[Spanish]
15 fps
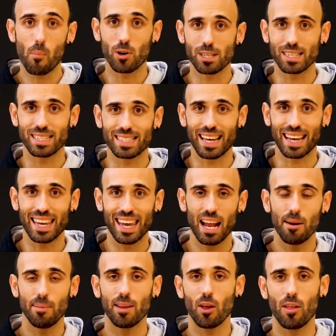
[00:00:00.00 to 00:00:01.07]
pues hasta aquí
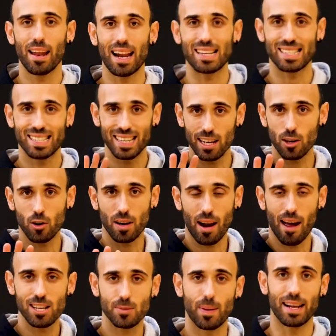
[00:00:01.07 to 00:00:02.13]
el vídeo de las 5
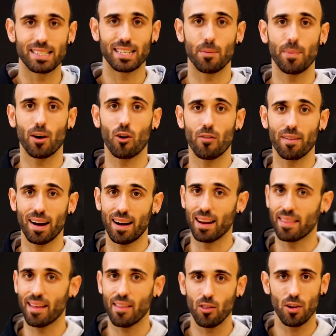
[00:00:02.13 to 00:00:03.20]
claves para ser mejor
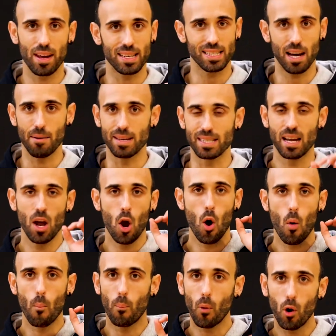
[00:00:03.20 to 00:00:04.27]
finalizando. Ya sabes,
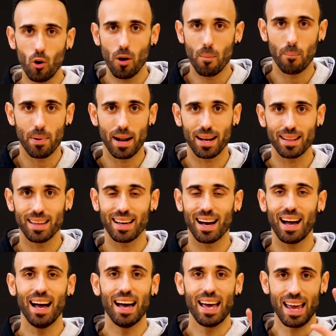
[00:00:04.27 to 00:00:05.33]
ponlo en
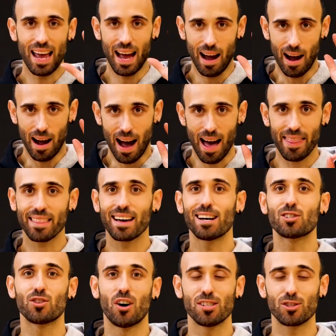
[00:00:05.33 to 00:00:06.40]
práctica, haz
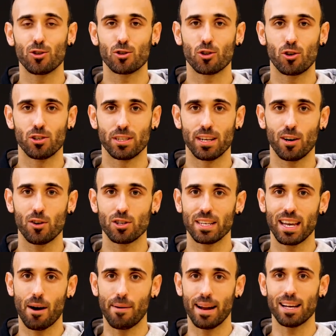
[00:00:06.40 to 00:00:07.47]
caso a estos consejos
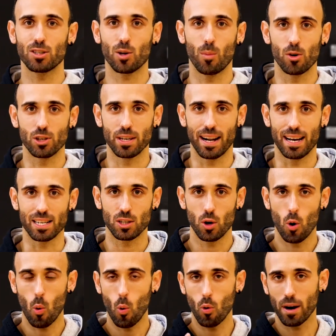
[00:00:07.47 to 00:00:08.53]
y ya verás cómo
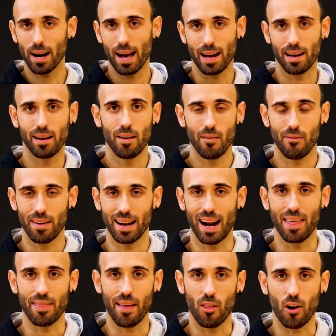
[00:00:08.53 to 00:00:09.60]
serás un crack
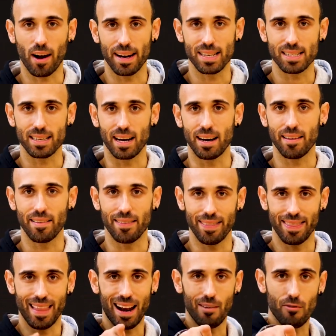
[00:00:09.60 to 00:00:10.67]
finalizando la canasta.
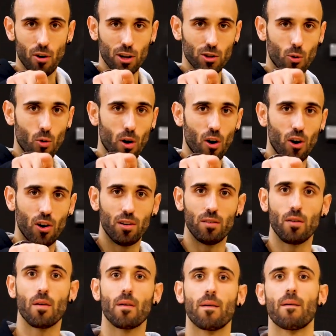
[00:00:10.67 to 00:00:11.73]
Dale flow a tu
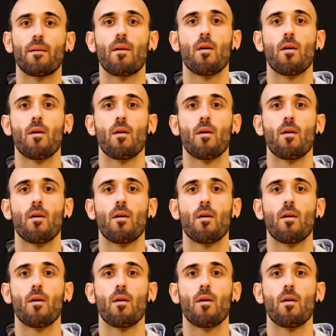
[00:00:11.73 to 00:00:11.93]
juego.